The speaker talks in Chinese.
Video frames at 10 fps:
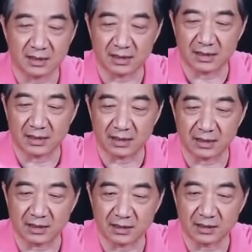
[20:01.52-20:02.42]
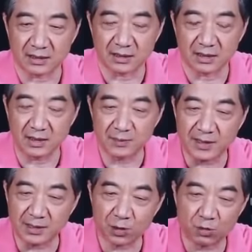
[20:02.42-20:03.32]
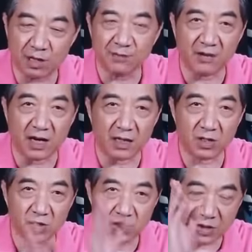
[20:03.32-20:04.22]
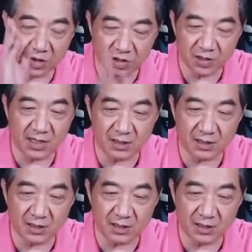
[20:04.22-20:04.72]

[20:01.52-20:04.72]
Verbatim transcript: 这个一般的算法，十